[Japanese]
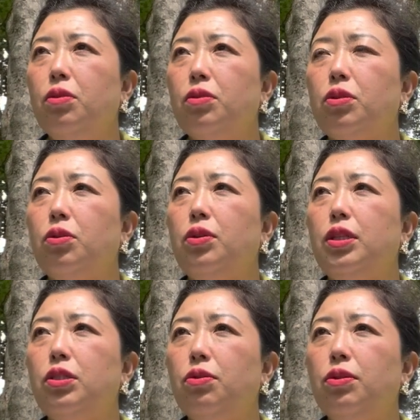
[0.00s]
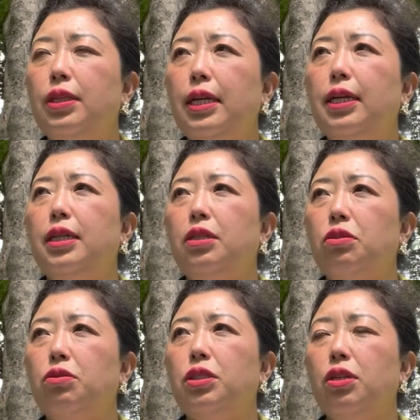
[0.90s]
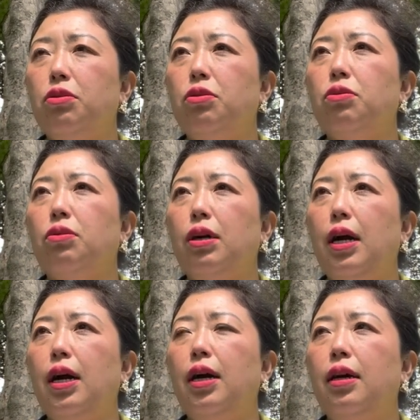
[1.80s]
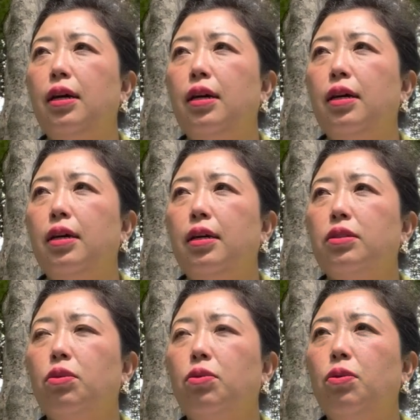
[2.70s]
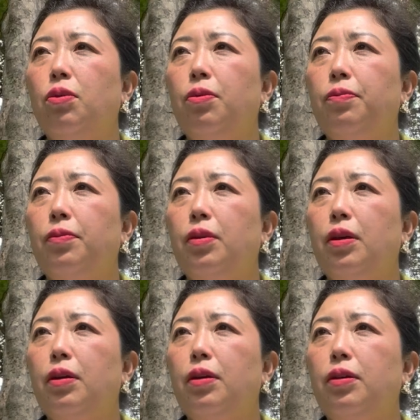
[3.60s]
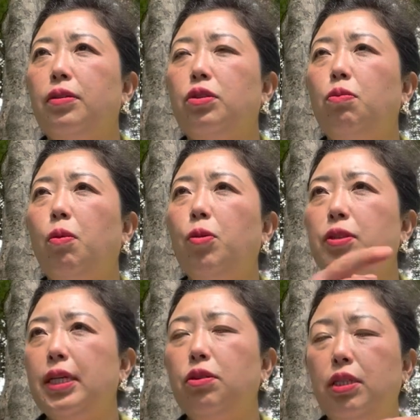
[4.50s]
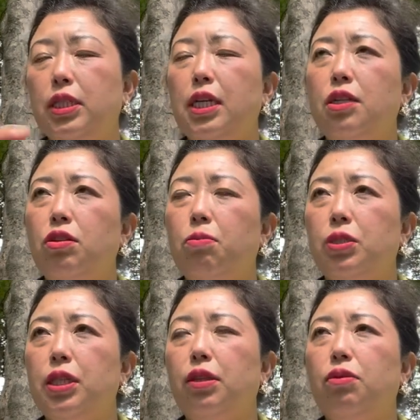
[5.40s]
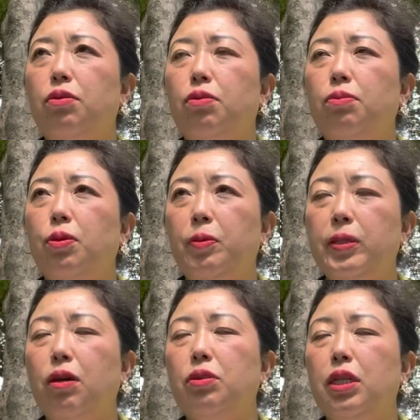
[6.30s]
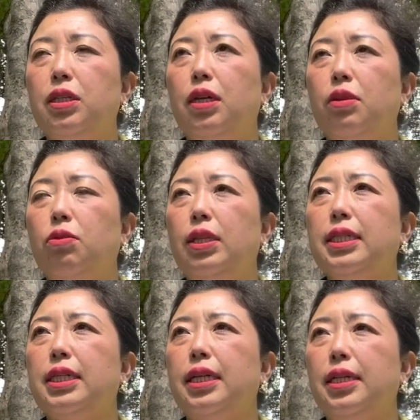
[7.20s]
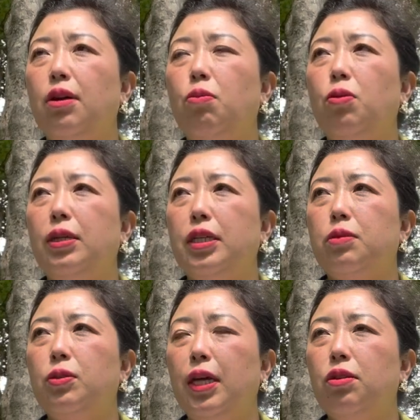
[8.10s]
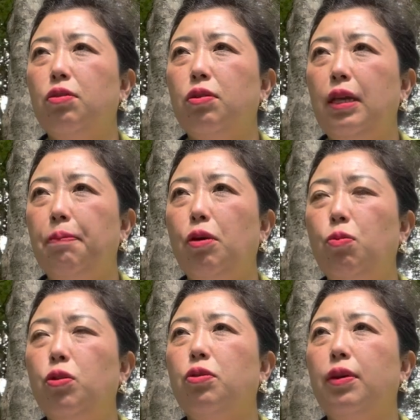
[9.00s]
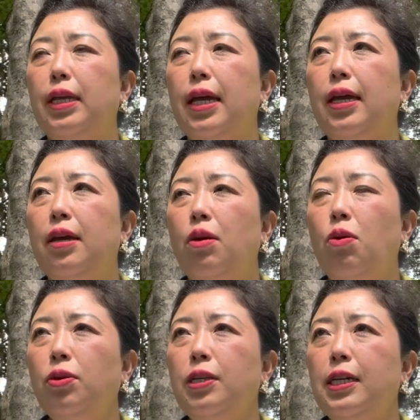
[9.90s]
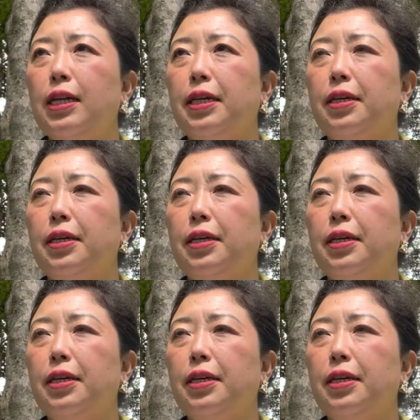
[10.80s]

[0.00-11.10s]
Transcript: その依存、何かに依存してる人とか、その、その桃代さんのね、チャンネルでもちらっと桃代さんがおっしゃったけど、確かにね、思う、私もなんとやっぱ思うのはね、本人が